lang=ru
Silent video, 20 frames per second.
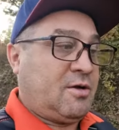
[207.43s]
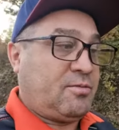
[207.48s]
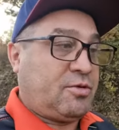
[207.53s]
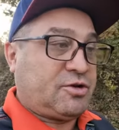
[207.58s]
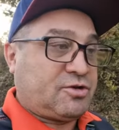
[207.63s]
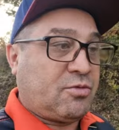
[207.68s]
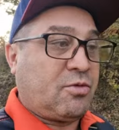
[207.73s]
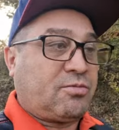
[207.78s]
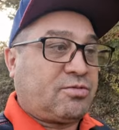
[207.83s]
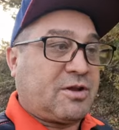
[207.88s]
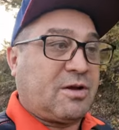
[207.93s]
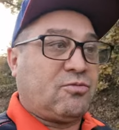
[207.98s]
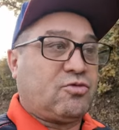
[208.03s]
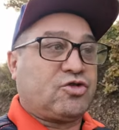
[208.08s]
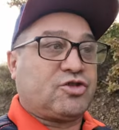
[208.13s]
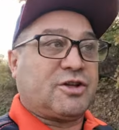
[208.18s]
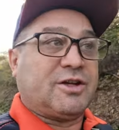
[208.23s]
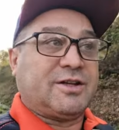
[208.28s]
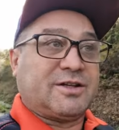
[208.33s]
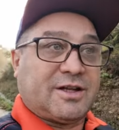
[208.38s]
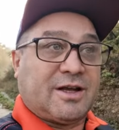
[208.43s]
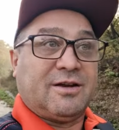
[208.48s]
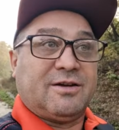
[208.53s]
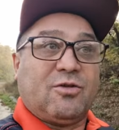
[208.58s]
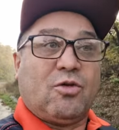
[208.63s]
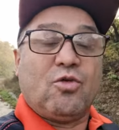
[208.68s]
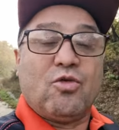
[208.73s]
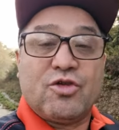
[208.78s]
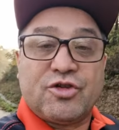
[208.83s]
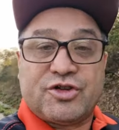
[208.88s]
Почему? Потому что
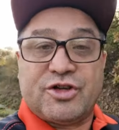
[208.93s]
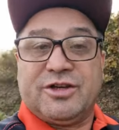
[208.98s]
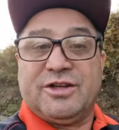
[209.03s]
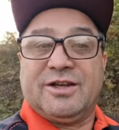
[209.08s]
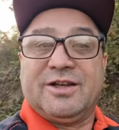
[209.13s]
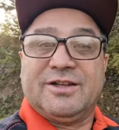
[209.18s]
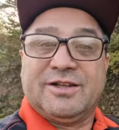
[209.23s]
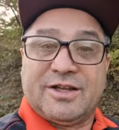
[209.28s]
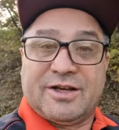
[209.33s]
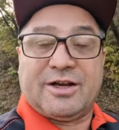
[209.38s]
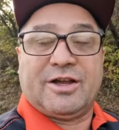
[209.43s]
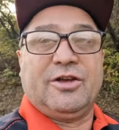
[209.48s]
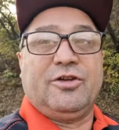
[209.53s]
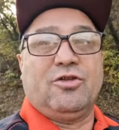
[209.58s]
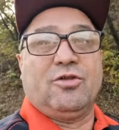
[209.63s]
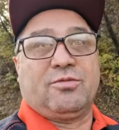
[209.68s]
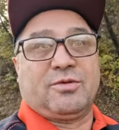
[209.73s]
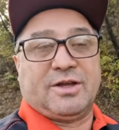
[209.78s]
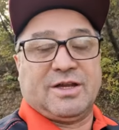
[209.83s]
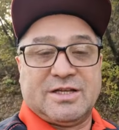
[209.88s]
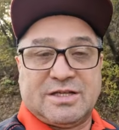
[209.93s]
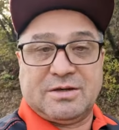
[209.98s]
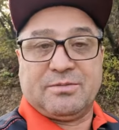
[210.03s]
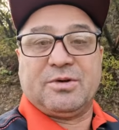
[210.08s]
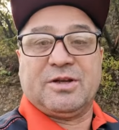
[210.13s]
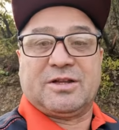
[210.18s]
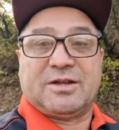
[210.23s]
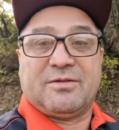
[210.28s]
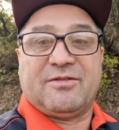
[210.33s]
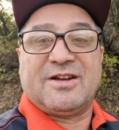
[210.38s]
это очень энергоемко. Если
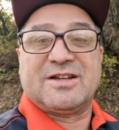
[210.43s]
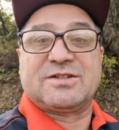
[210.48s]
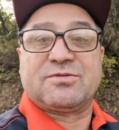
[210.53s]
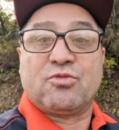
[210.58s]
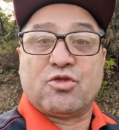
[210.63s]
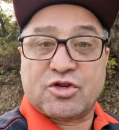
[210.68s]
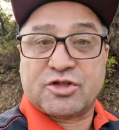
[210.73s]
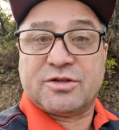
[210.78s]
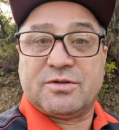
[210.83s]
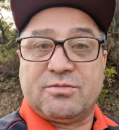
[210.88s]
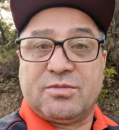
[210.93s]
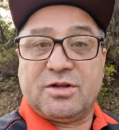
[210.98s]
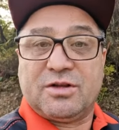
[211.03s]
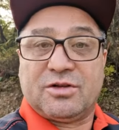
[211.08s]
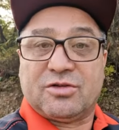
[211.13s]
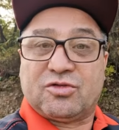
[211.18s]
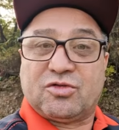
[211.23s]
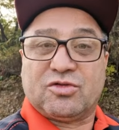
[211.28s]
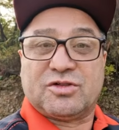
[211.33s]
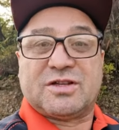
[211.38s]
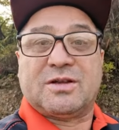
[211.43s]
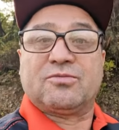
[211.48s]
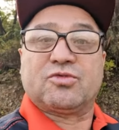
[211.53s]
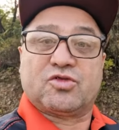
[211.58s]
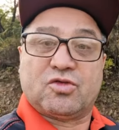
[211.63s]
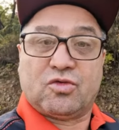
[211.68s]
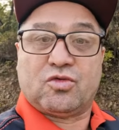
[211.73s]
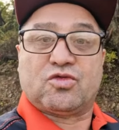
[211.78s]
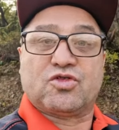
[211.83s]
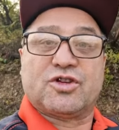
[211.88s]
бы это возможно было, то
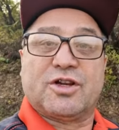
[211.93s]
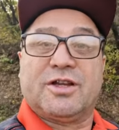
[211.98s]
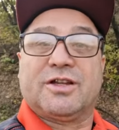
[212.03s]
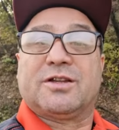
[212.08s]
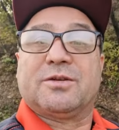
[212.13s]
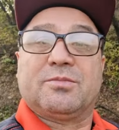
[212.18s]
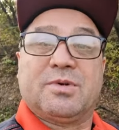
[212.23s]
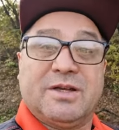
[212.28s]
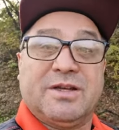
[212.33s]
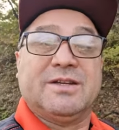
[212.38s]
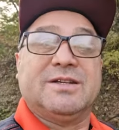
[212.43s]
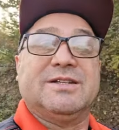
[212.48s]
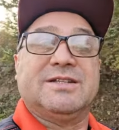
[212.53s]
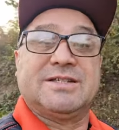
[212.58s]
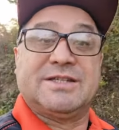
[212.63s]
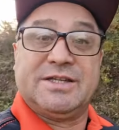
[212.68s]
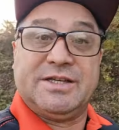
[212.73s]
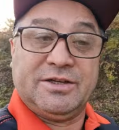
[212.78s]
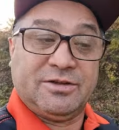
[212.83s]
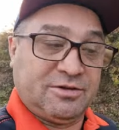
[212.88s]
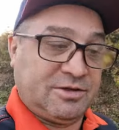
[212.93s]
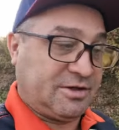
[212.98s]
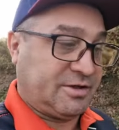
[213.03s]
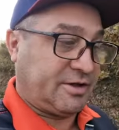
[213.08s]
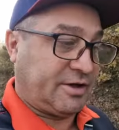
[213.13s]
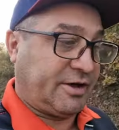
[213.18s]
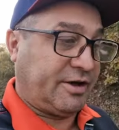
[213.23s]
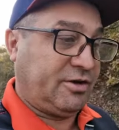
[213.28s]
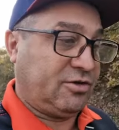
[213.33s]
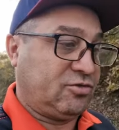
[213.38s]
Samsung уже это бы сделали,
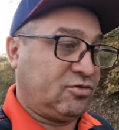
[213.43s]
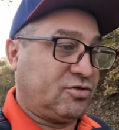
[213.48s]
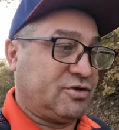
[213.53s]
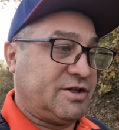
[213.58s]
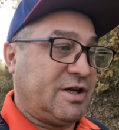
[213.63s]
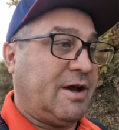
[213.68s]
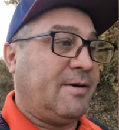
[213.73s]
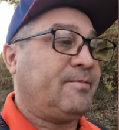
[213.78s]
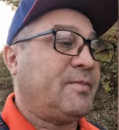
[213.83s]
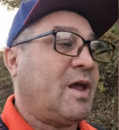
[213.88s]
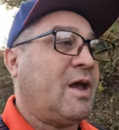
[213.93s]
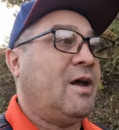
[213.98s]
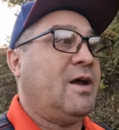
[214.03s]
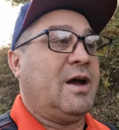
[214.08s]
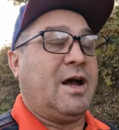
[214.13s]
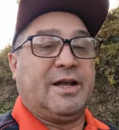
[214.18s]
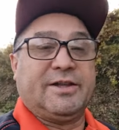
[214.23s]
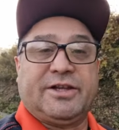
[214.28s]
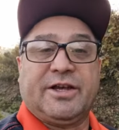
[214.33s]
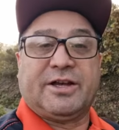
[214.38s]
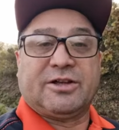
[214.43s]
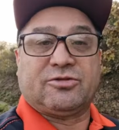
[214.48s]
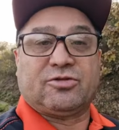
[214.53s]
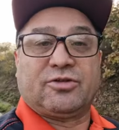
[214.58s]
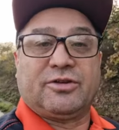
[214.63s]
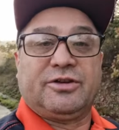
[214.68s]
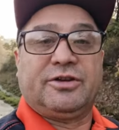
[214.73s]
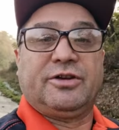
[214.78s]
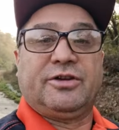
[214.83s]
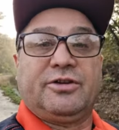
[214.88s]
дорогие друзья. А те,
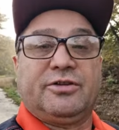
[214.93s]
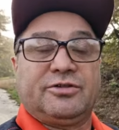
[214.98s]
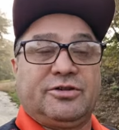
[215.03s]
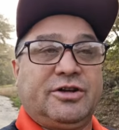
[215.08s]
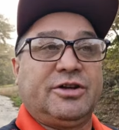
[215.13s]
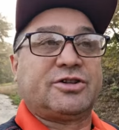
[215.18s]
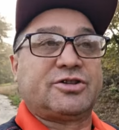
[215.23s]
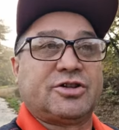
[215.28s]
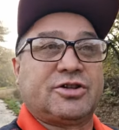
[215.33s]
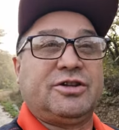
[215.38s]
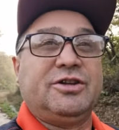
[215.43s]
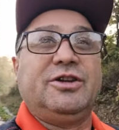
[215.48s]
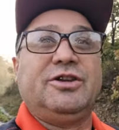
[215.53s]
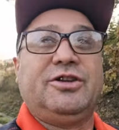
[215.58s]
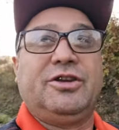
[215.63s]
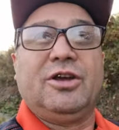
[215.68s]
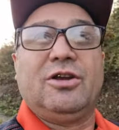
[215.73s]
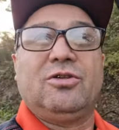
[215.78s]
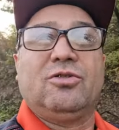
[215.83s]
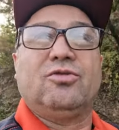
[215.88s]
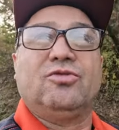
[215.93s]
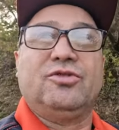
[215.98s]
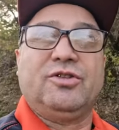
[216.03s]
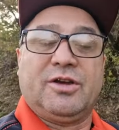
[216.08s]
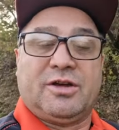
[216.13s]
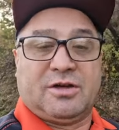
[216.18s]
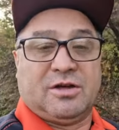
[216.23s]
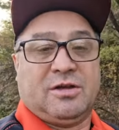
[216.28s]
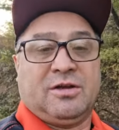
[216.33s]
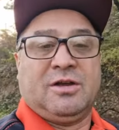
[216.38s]
которые держат неделю, у
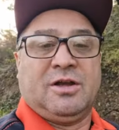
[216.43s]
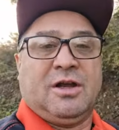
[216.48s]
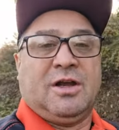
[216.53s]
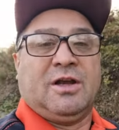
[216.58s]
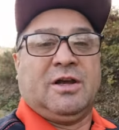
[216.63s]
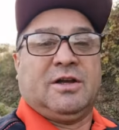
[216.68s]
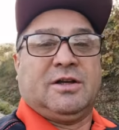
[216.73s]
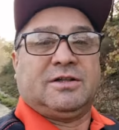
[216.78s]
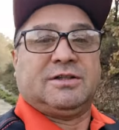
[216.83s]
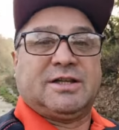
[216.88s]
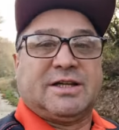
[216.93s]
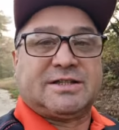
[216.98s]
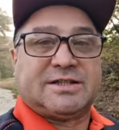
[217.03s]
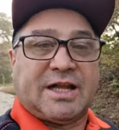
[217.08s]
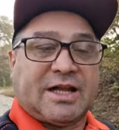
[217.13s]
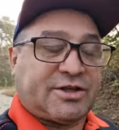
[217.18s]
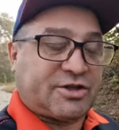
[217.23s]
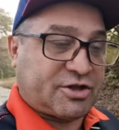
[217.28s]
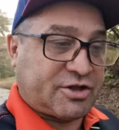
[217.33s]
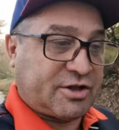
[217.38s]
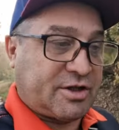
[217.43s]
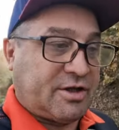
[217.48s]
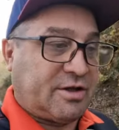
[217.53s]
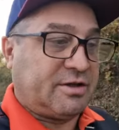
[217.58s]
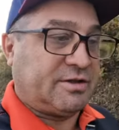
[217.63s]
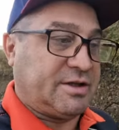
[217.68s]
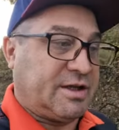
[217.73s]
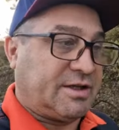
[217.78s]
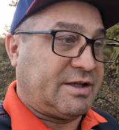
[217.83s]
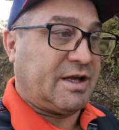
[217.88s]
них достаточно
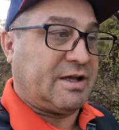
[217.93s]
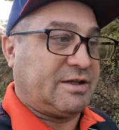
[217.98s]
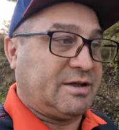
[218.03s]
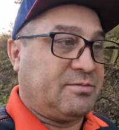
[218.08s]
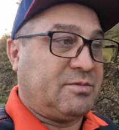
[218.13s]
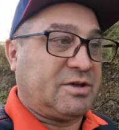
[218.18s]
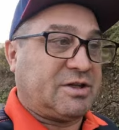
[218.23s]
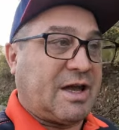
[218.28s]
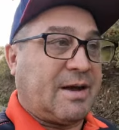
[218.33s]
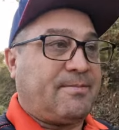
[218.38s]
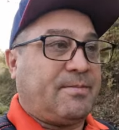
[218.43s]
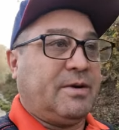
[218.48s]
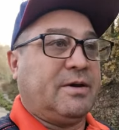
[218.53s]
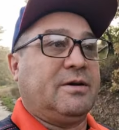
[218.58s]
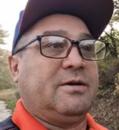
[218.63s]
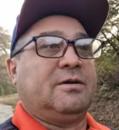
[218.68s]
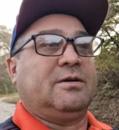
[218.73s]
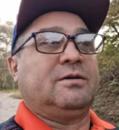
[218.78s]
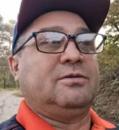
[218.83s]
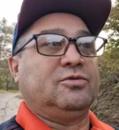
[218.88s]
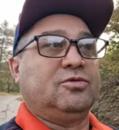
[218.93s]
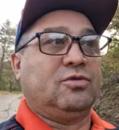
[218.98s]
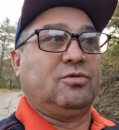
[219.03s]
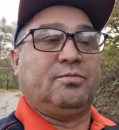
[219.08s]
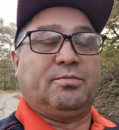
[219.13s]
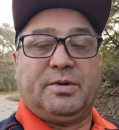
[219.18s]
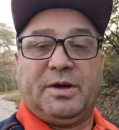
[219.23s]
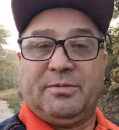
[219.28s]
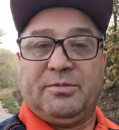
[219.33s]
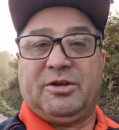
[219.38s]
на данном этапе
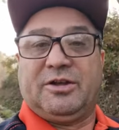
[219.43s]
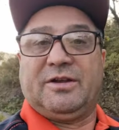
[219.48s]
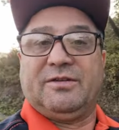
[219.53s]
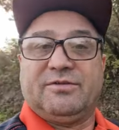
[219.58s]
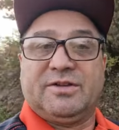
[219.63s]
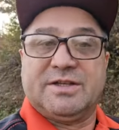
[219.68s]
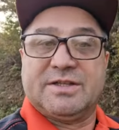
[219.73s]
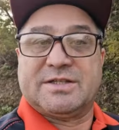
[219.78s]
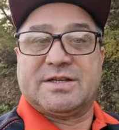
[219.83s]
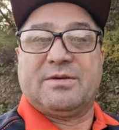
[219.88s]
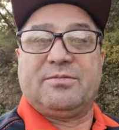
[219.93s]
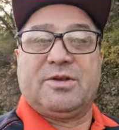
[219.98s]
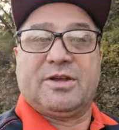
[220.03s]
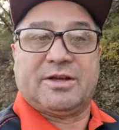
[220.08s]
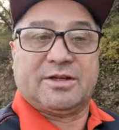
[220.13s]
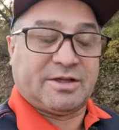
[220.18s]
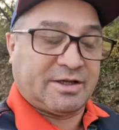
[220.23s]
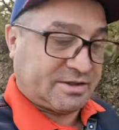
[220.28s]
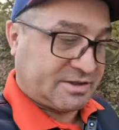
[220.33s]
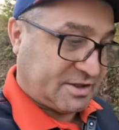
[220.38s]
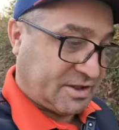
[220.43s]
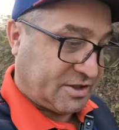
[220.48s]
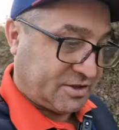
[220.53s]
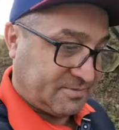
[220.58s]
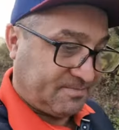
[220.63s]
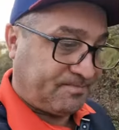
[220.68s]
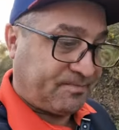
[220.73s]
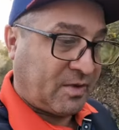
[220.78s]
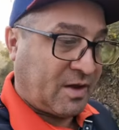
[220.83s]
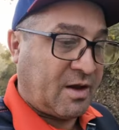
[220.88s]
ну, примитивные замеры, так
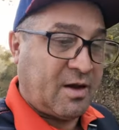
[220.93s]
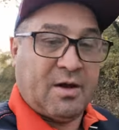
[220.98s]
скажем.